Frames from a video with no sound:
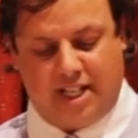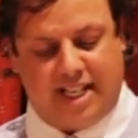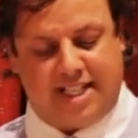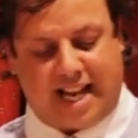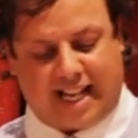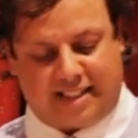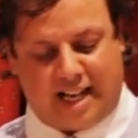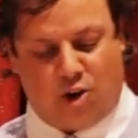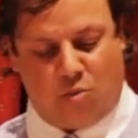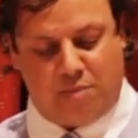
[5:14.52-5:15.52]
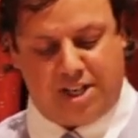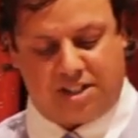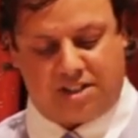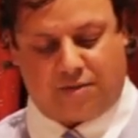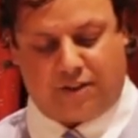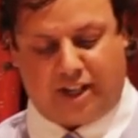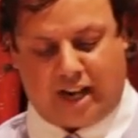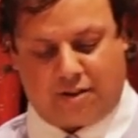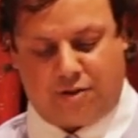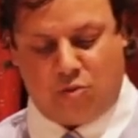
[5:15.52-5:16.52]
ya que tal y como Mises define
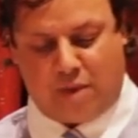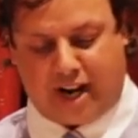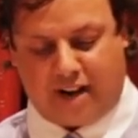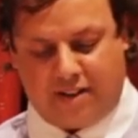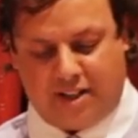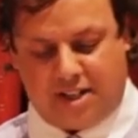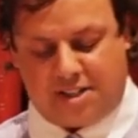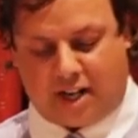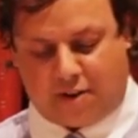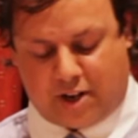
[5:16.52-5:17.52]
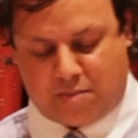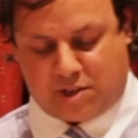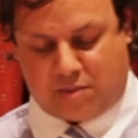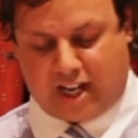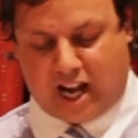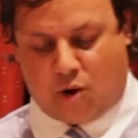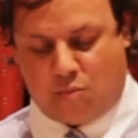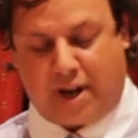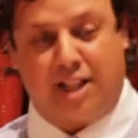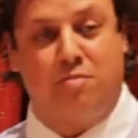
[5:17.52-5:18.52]
la acción humana, se refiere más bien a un
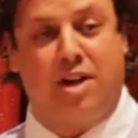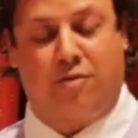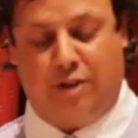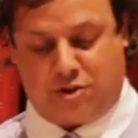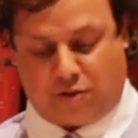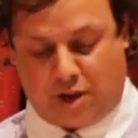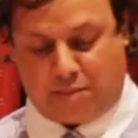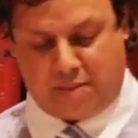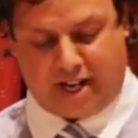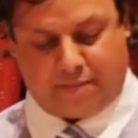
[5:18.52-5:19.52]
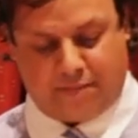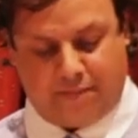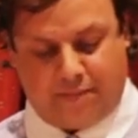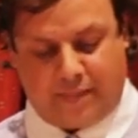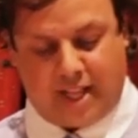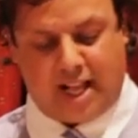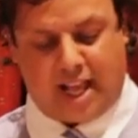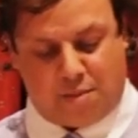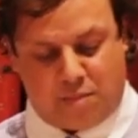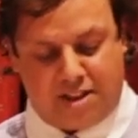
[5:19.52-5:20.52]
paradigma de filosofía primera,
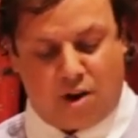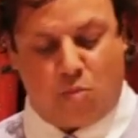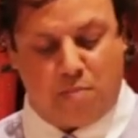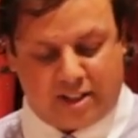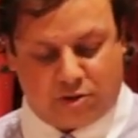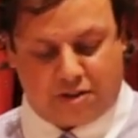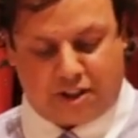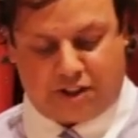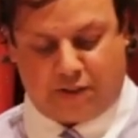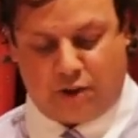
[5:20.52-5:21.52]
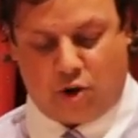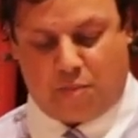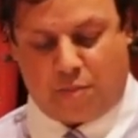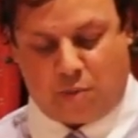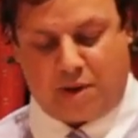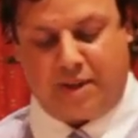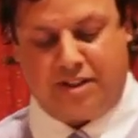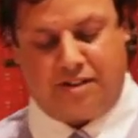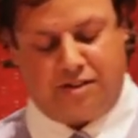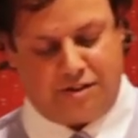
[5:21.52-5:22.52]
en vez de a un método científico
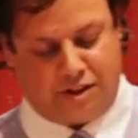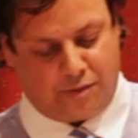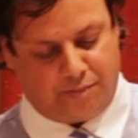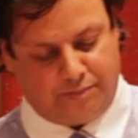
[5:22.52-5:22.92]
propiamente entendido.